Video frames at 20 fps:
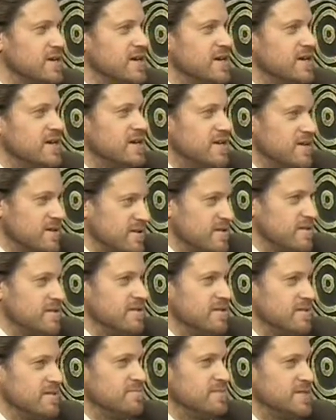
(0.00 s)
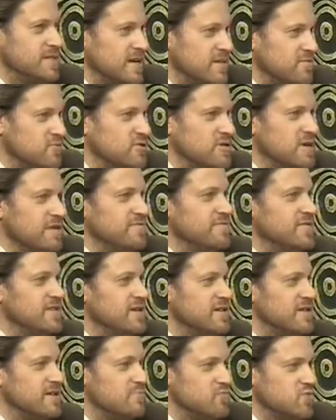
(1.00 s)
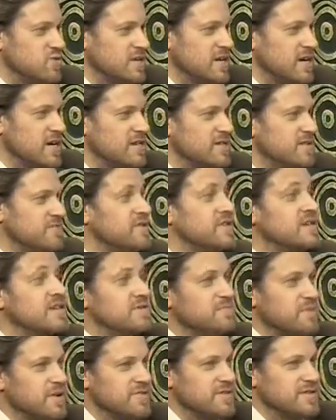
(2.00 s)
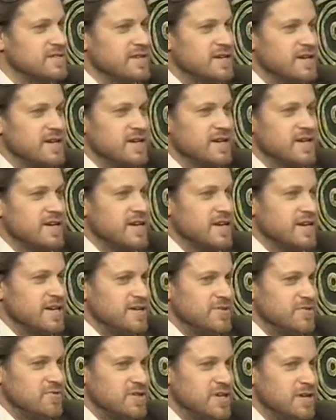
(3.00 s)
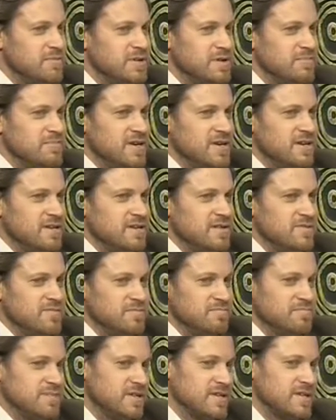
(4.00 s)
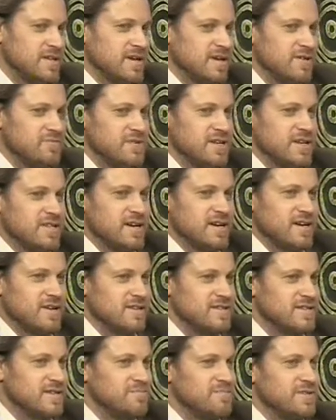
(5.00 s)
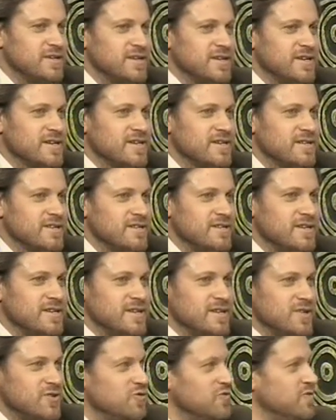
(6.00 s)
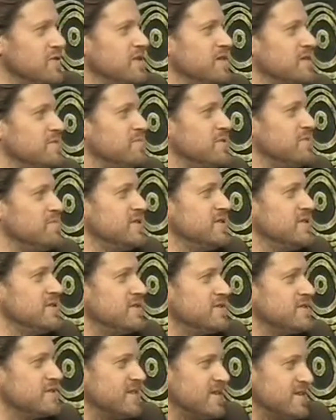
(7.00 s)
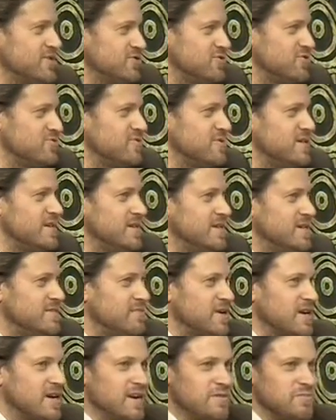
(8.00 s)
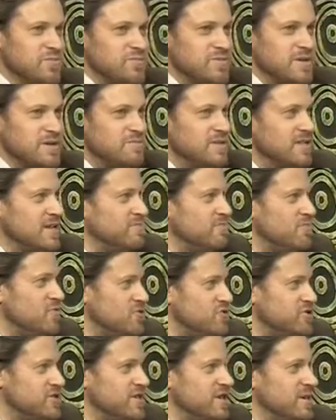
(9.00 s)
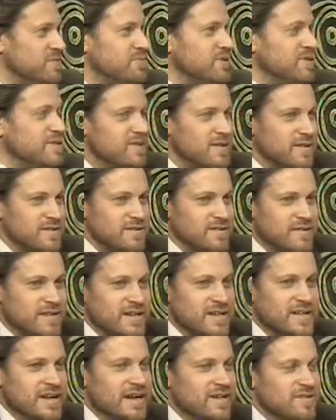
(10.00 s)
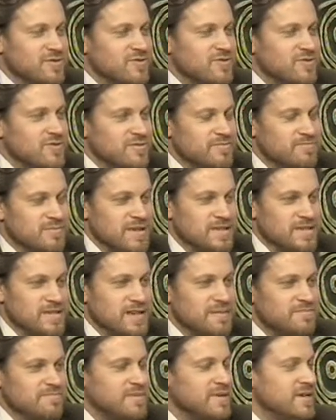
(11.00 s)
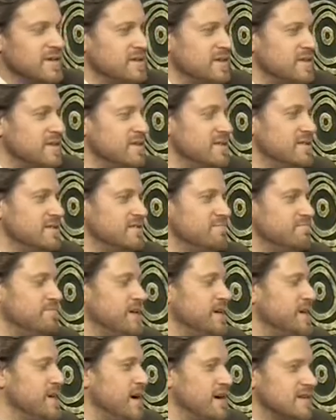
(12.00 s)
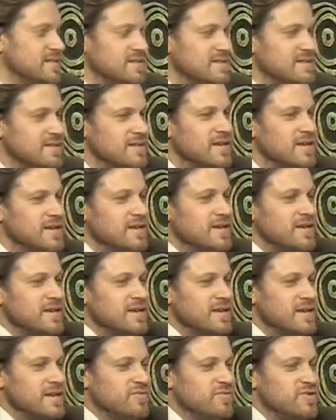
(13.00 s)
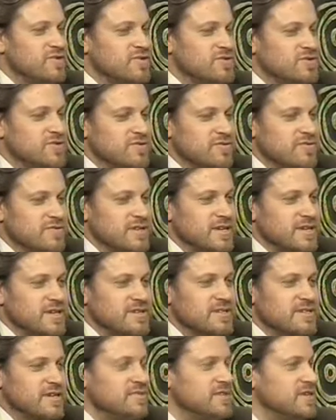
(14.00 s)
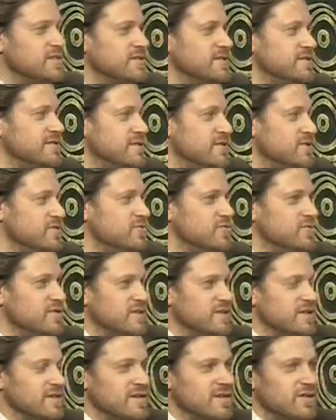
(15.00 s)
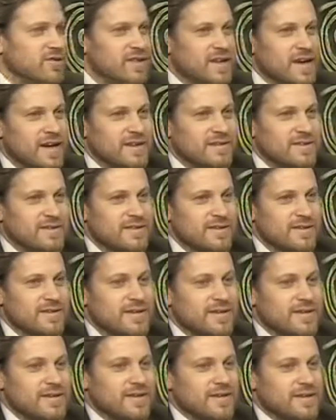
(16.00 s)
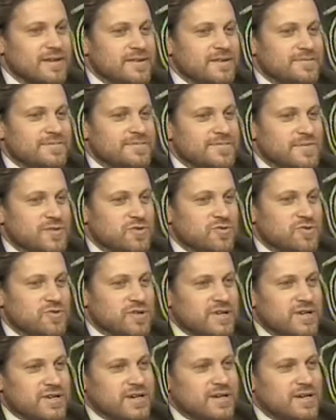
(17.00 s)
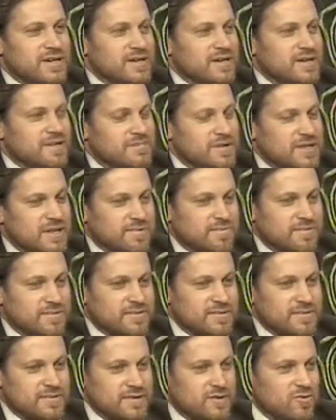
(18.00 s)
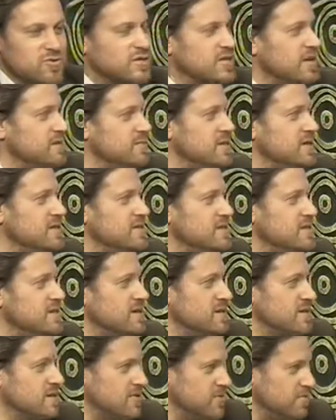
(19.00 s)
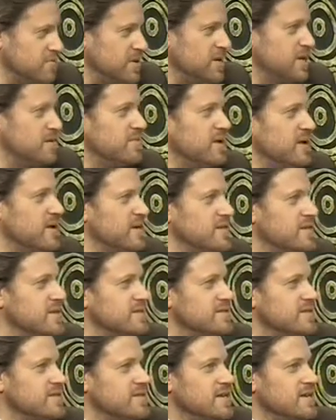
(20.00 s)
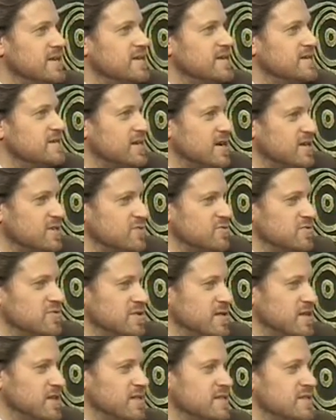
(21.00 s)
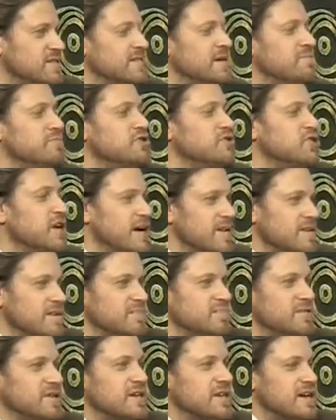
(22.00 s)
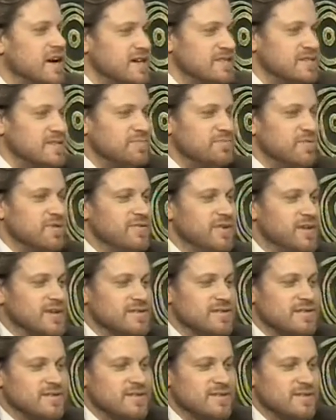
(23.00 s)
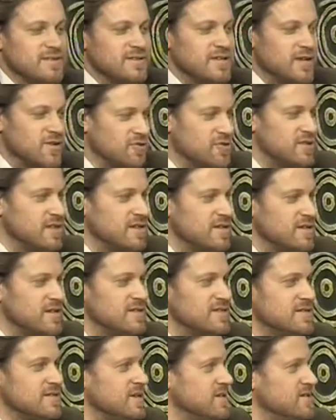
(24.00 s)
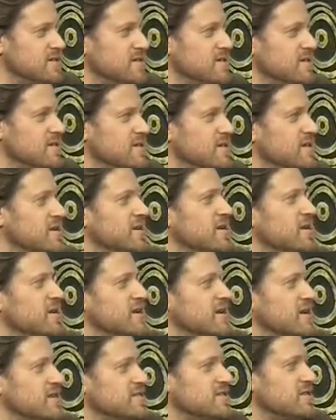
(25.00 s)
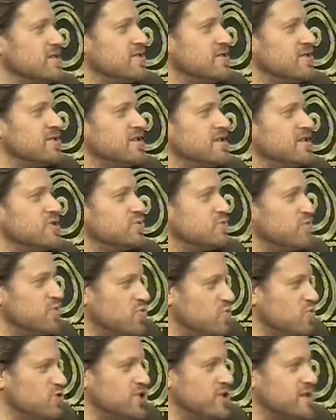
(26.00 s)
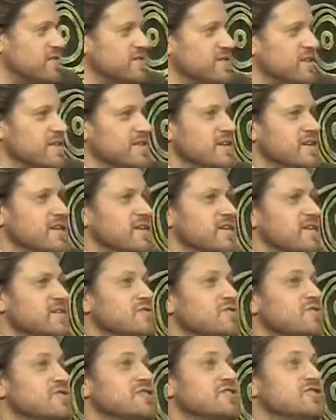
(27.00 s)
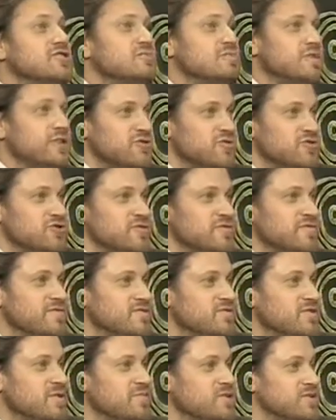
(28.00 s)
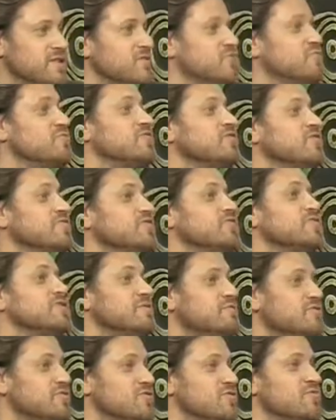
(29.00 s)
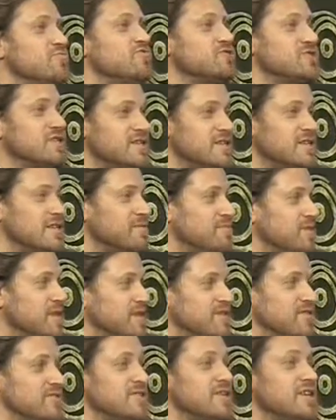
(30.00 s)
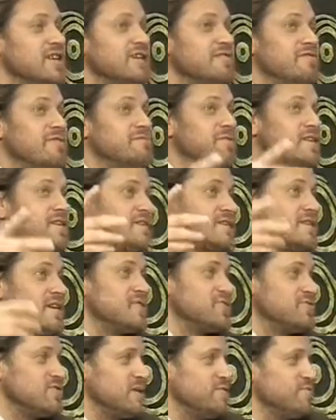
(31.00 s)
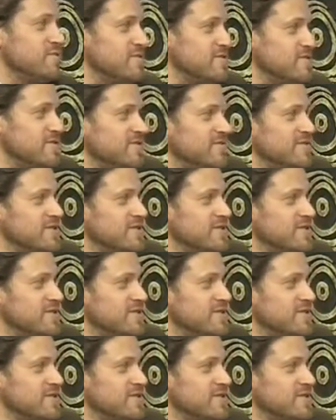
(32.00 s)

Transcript: И мы знаем, что там великие музыканты, великие профессора. Но, тем не менее, была такая у меня наглость. Я приехал, увидел, победил. Конечно, программа у меня была мощная. Я пел и Ренату, и Мазепа, и Паяци и все, что они есть, сивильский цирюльник, Иоланта. Ну и когда была э, госкомиссия, когда принимали нас, сразу замечательный, прекрасный певец, народный артист России Константин Ильич Плужников стал ну зачем молодой человек вы сюда пришли? Я думаю, ну все, не берут, можно идти обратно. говорит, вам надо сразу напротив.